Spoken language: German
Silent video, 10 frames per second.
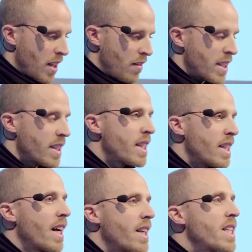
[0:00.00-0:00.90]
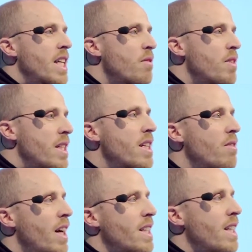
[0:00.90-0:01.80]
wa, was sind die Narrative, die
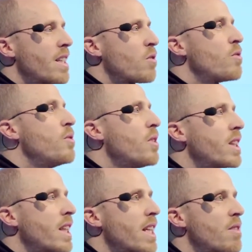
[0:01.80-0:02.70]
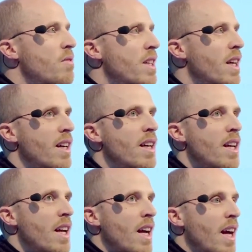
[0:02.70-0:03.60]
quasi dazu führen, dass wir
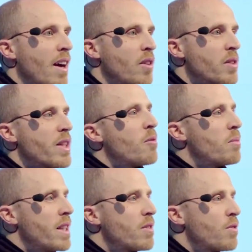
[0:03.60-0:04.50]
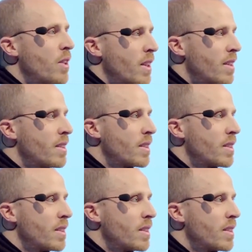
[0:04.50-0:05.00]
äh, uns ein Bild von